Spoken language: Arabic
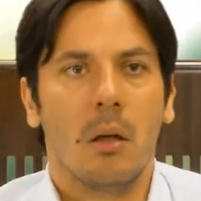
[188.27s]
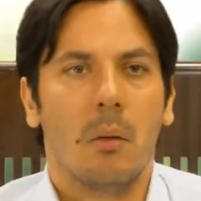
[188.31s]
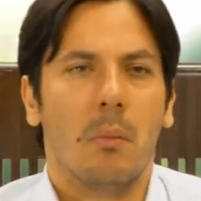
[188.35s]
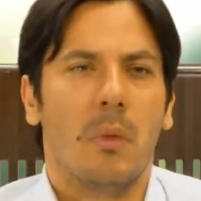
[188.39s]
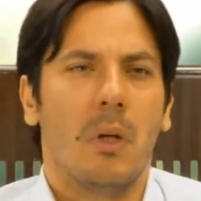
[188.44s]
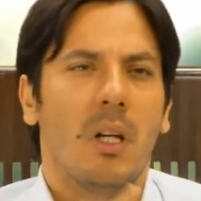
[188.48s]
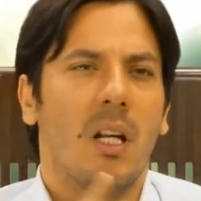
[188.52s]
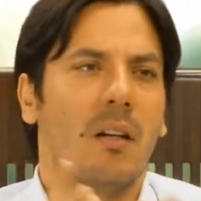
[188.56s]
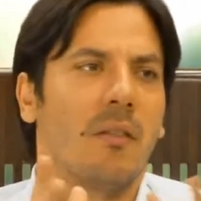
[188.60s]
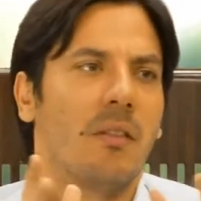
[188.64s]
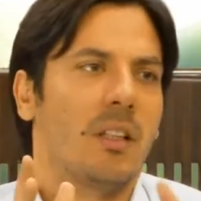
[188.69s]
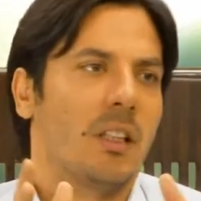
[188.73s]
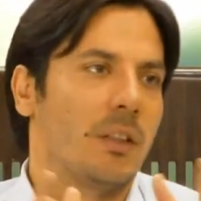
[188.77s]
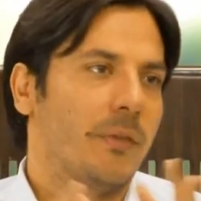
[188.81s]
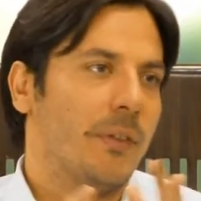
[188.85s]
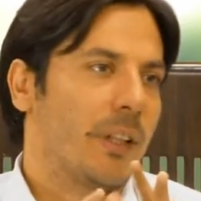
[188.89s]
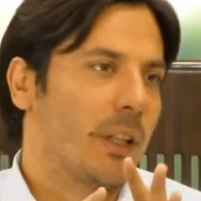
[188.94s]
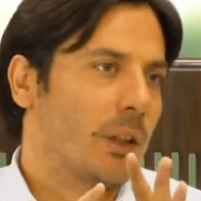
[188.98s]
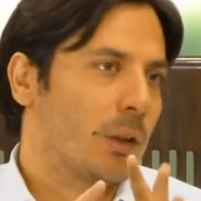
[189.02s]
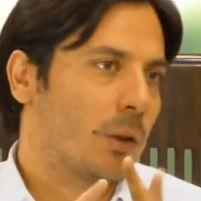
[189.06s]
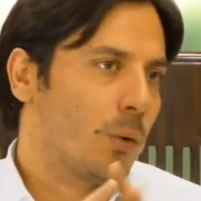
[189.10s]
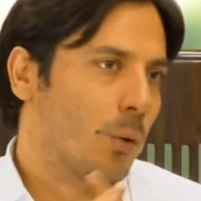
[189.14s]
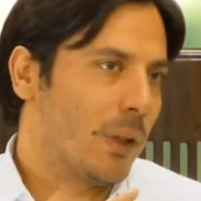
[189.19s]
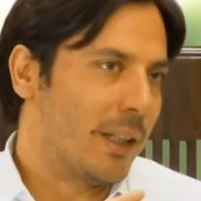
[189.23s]
بالافرج فيك
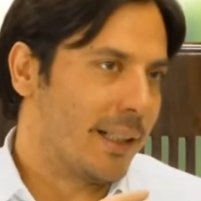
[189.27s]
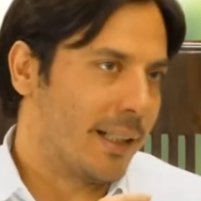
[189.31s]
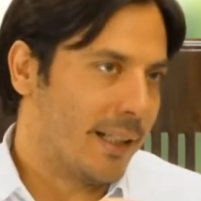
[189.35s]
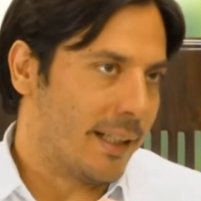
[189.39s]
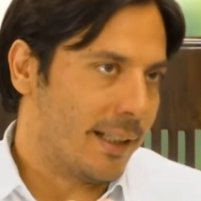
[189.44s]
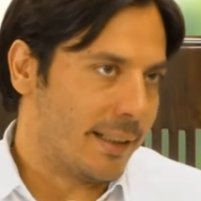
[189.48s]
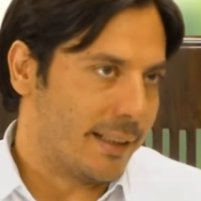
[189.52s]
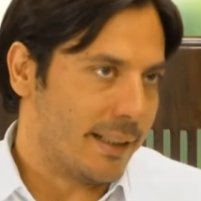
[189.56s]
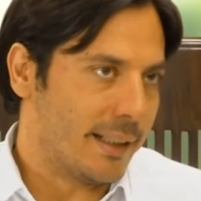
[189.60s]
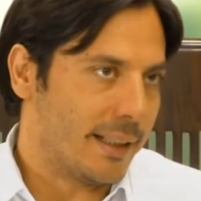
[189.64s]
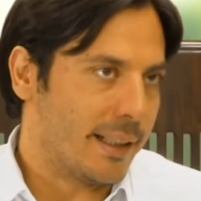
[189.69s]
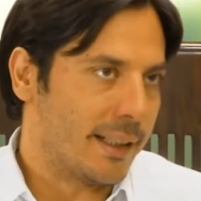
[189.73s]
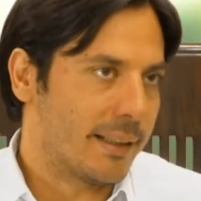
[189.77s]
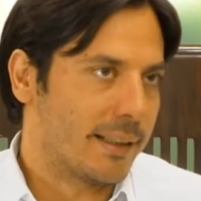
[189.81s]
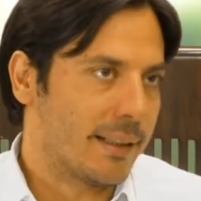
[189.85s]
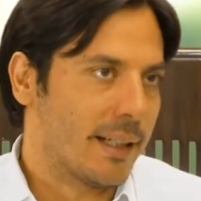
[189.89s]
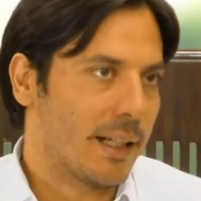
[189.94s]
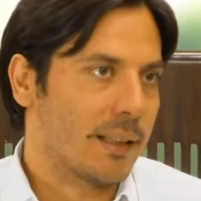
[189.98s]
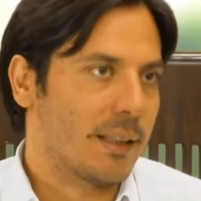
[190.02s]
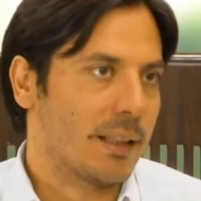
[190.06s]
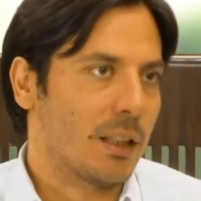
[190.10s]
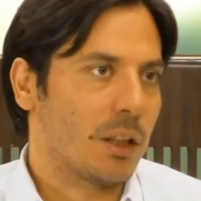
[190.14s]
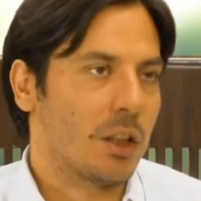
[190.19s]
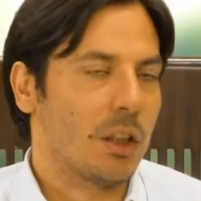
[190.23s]
تقول الثلاثينات
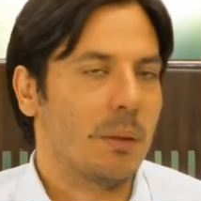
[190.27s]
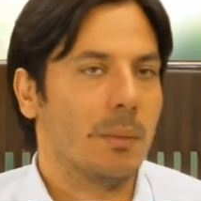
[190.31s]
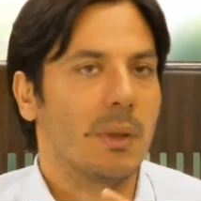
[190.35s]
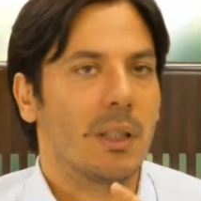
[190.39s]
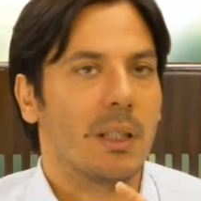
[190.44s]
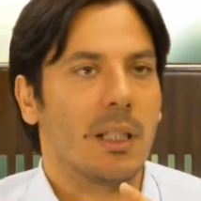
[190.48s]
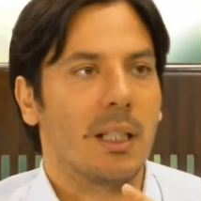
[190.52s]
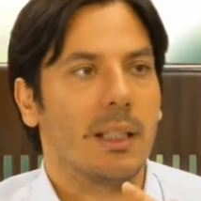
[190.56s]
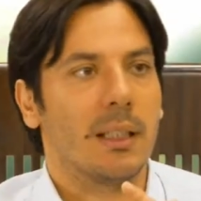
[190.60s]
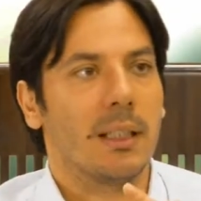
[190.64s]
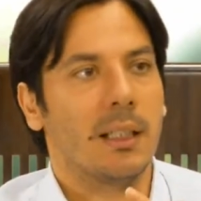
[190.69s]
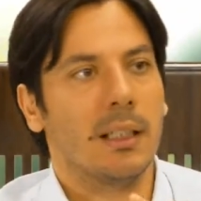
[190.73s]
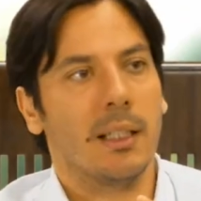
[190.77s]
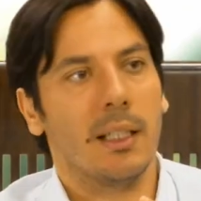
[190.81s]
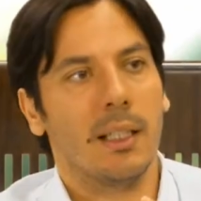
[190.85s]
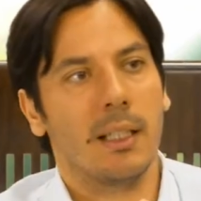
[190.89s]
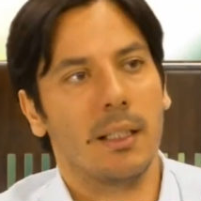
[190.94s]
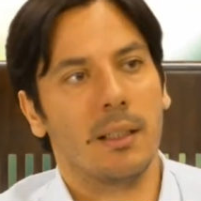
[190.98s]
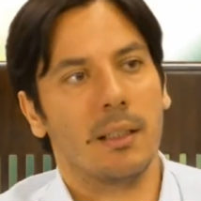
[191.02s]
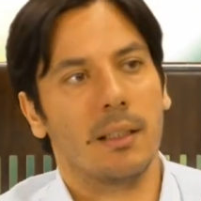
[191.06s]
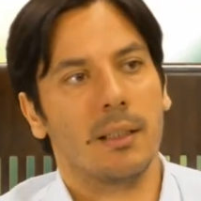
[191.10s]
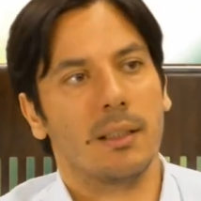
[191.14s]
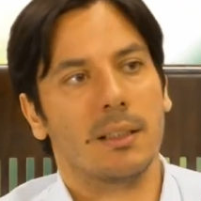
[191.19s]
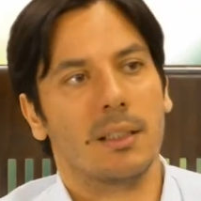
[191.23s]
اكثر شيء بالثلاثينات
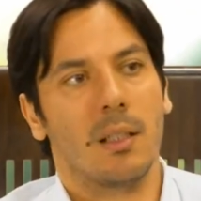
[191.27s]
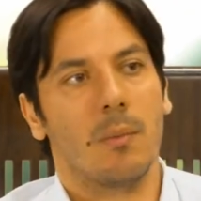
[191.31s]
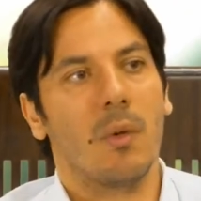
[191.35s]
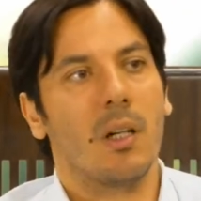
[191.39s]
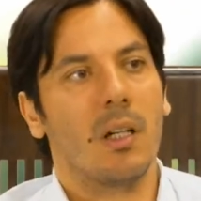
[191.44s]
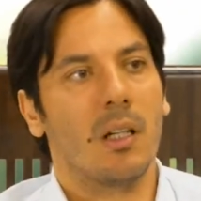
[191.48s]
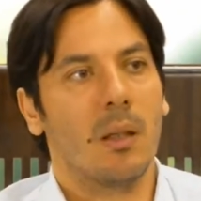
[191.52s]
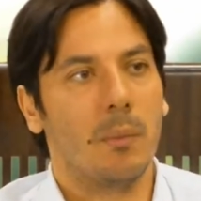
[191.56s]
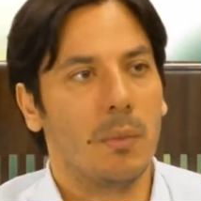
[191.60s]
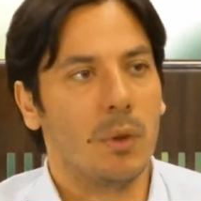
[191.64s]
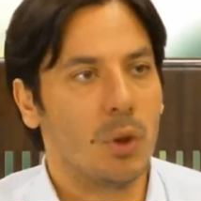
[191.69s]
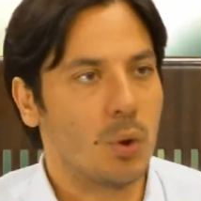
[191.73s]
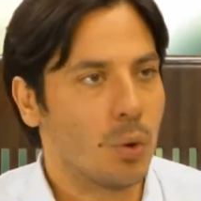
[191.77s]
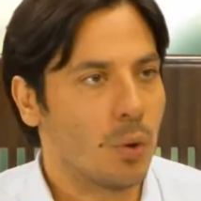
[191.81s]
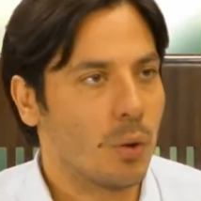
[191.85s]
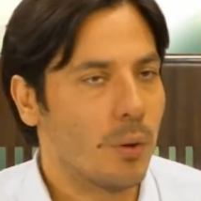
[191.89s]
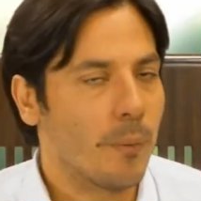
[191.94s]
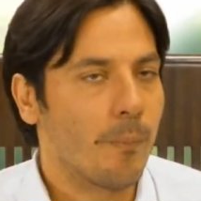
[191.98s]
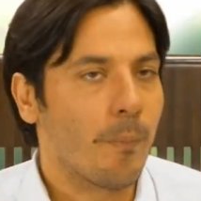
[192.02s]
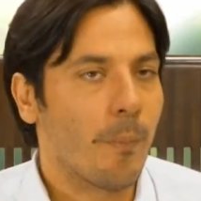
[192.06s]
الصبايا بيجوا